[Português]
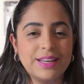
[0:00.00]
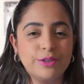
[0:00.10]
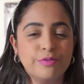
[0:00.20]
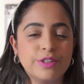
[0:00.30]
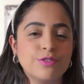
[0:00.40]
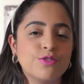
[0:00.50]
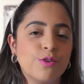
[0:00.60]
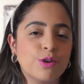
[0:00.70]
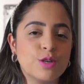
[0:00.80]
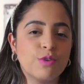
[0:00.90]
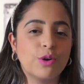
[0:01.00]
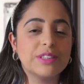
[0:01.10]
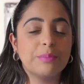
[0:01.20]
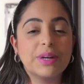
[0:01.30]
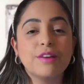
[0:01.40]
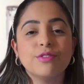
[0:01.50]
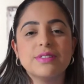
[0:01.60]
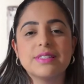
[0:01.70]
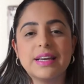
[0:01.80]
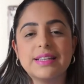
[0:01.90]
e no vídeo de hoje eu vou contar pra
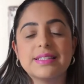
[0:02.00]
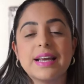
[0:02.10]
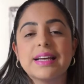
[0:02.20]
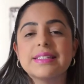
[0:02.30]
vocês